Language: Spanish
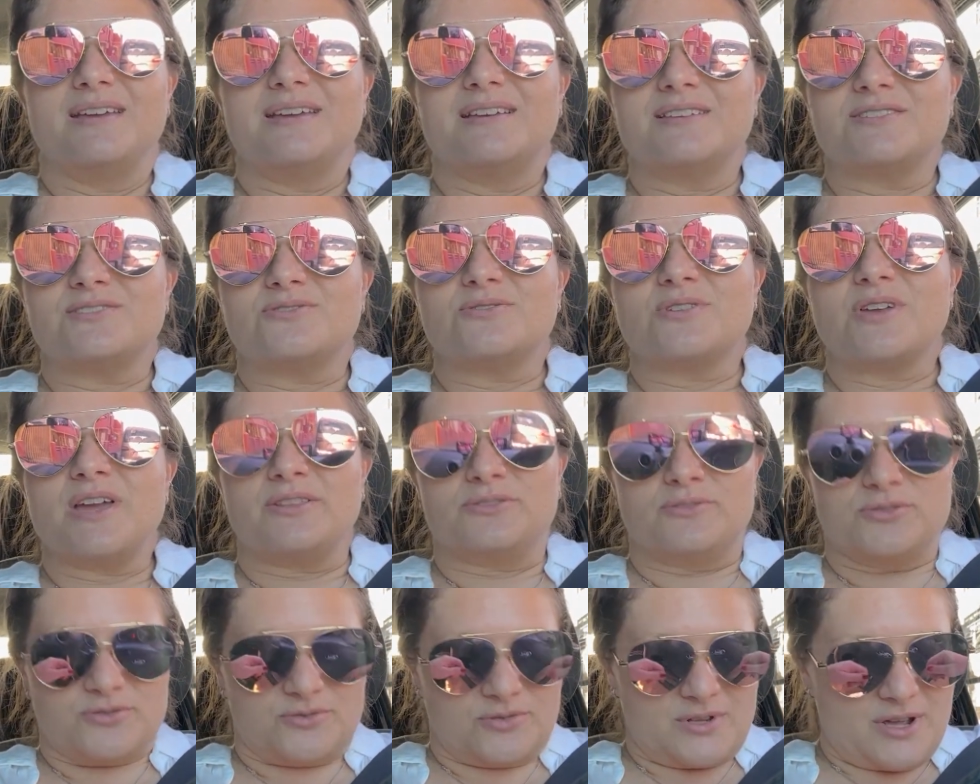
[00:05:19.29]
esto que
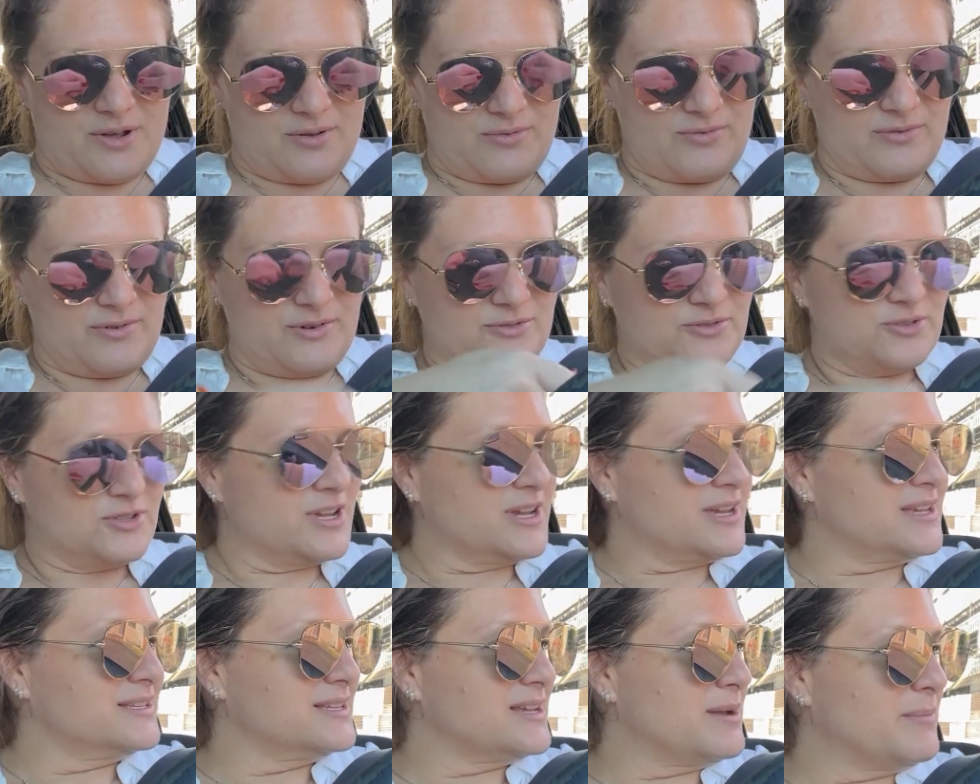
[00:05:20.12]
ando es una
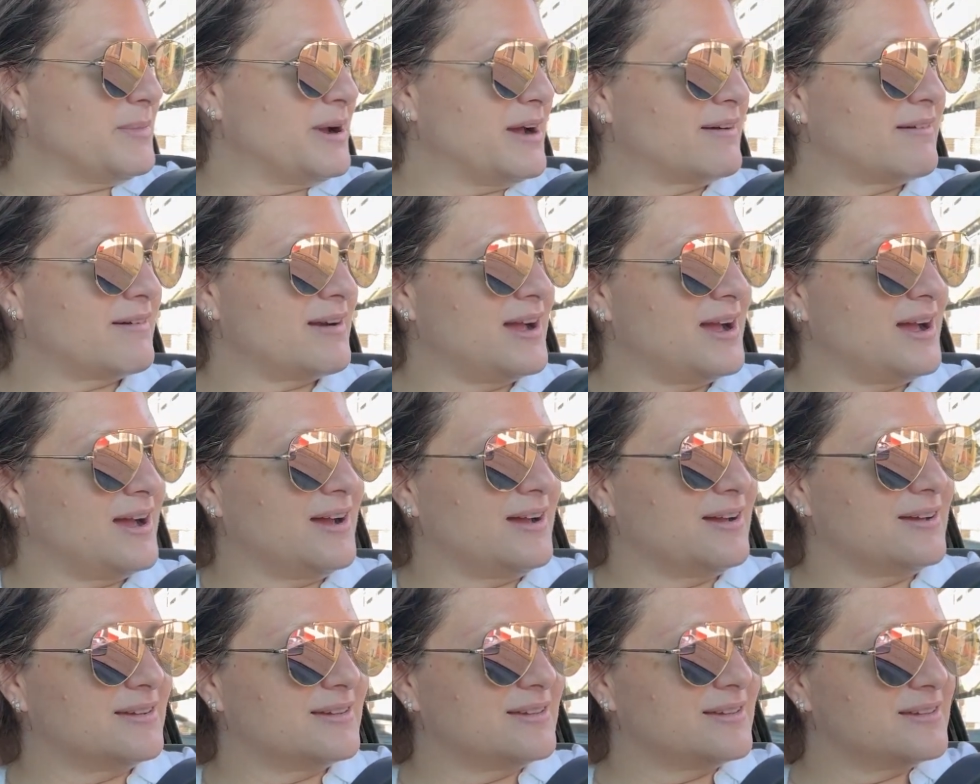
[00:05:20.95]
blusa que se
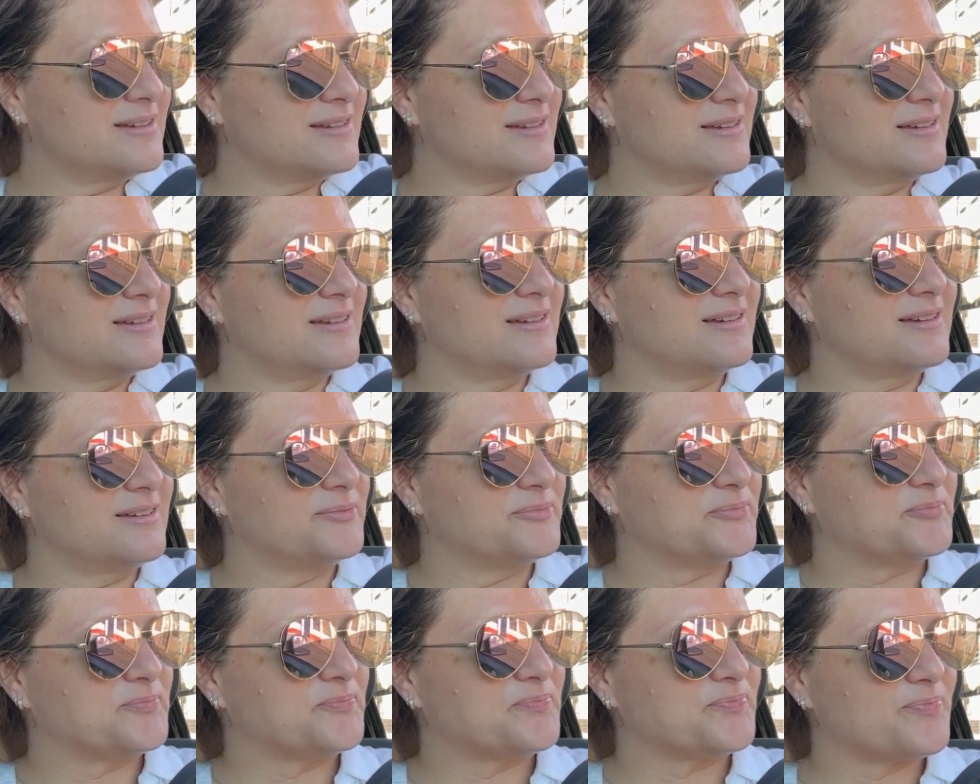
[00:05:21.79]
amarra
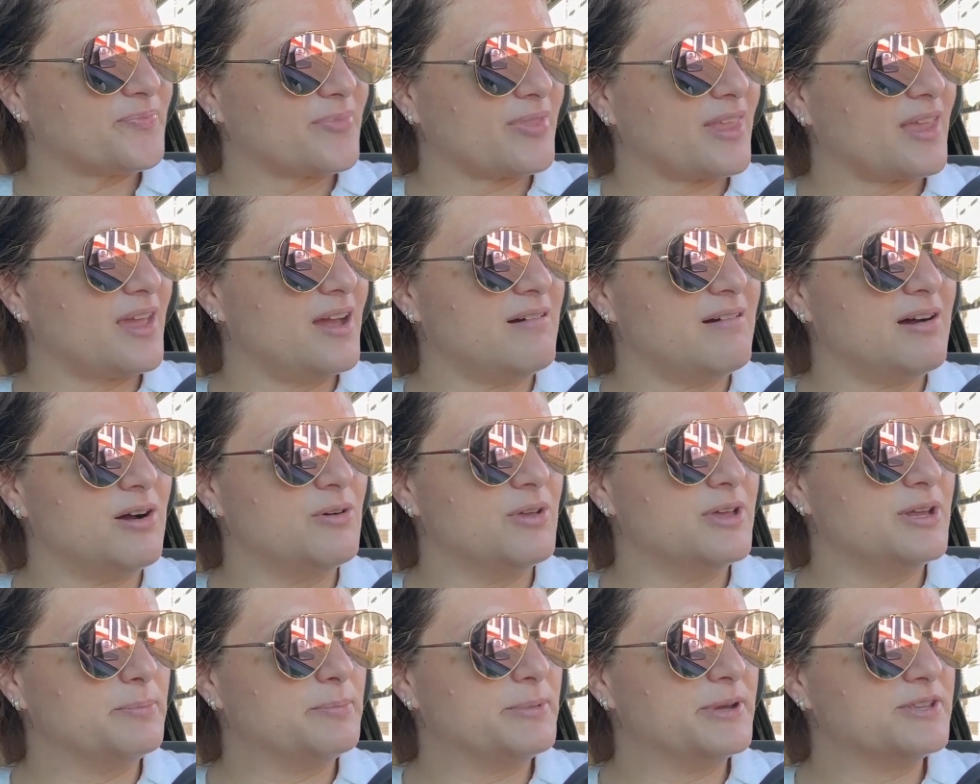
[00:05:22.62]

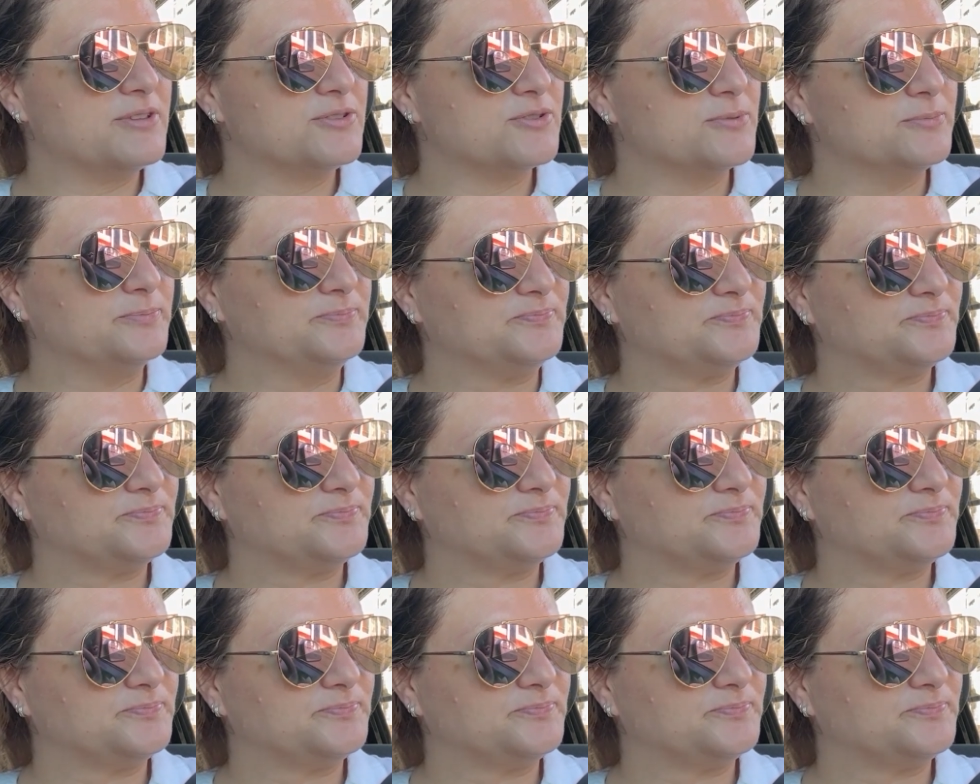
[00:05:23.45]
abajo del pecho